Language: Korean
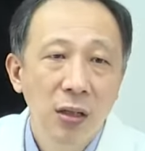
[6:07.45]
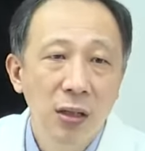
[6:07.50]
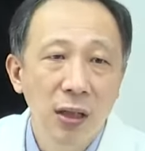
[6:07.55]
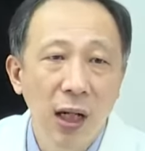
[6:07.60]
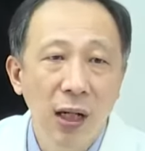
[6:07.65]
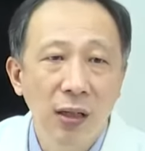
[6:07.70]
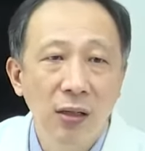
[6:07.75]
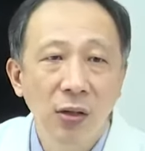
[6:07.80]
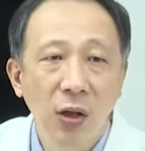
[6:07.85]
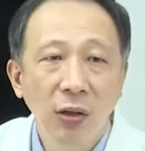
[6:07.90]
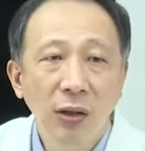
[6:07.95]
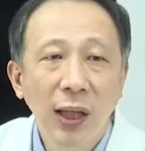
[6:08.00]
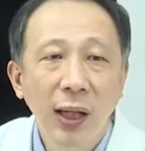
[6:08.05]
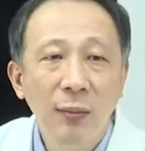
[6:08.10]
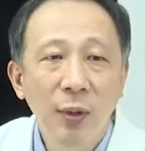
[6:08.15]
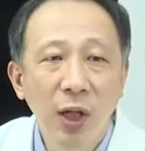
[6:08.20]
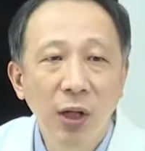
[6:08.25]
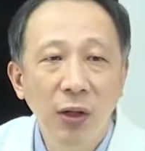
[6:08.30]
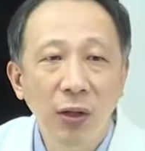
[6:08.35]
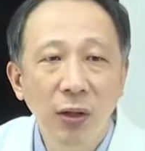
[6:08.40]
자,
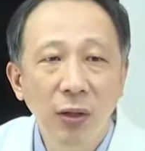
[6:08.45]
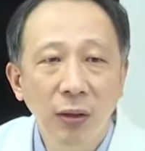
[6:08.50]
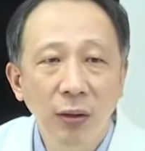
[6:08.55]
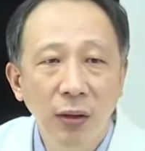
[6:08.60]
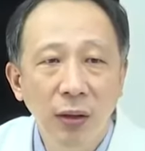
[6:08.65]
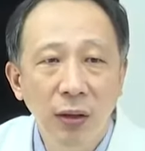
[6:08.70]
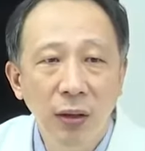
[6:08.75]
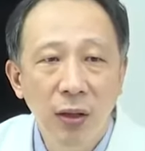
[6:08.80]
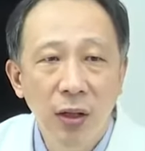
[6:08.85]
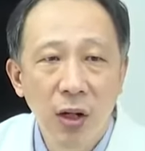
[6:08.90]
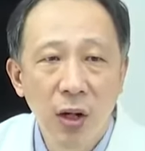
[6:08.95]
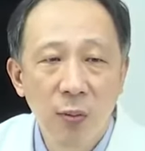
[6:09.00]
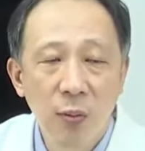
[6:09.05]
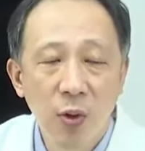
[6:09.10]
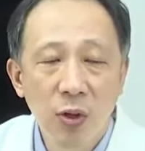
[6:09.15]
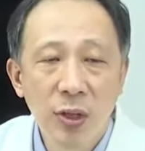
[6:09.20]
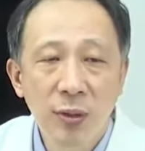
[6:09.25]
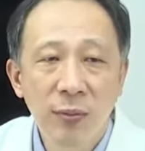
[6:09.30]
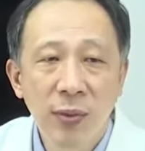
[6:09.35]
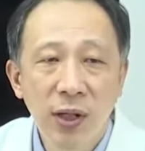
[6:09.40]
그렇다면
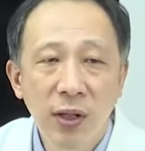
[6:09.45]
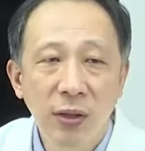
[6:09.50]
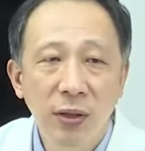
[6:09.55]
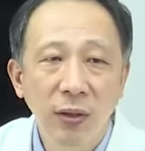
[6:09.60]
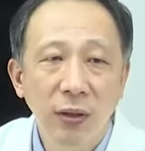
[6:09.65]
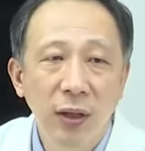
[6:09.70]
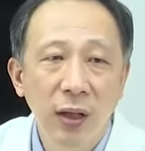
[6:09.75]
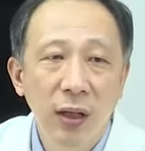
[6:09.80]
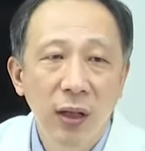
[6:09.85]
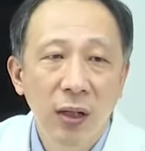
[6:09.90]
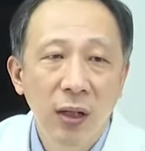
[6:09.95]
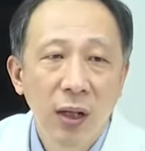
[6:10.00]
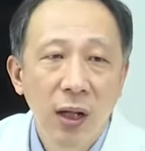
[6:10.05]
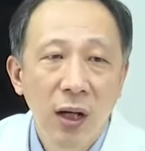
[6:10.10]
보시면